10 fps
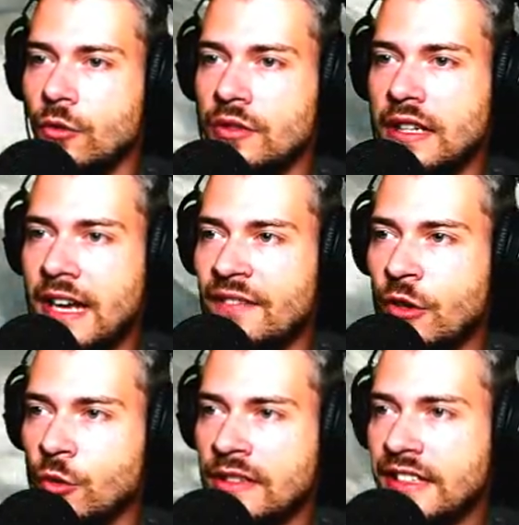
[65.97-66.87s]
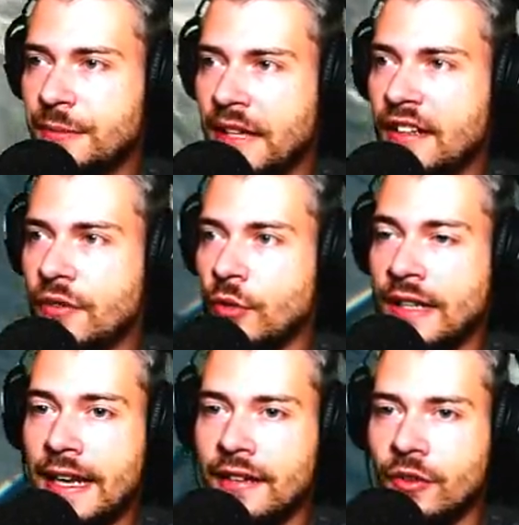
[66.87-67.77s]
Und dann haben wir ordentlich Platz für ein
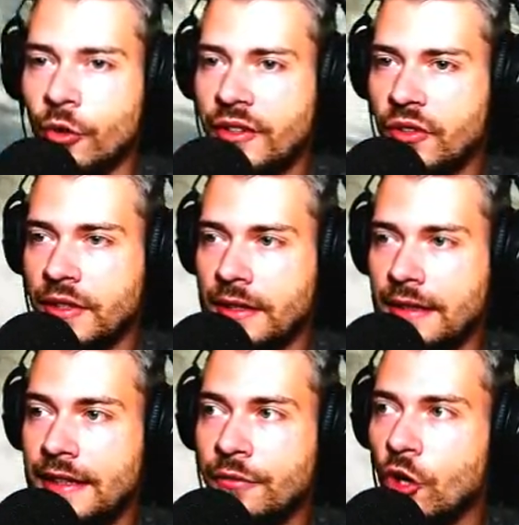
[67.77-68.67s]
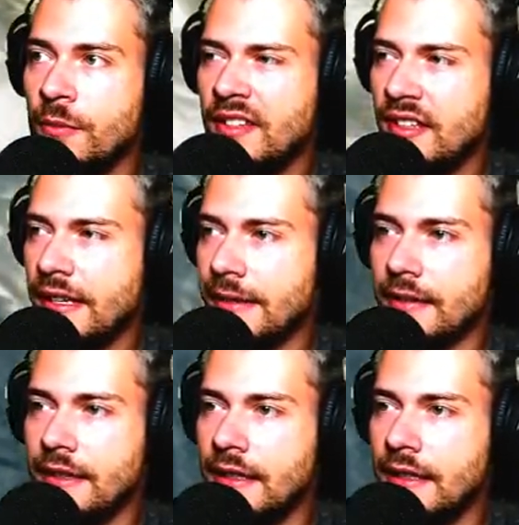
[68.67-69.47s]
geiles Häuschen. Ich freue mich sehr.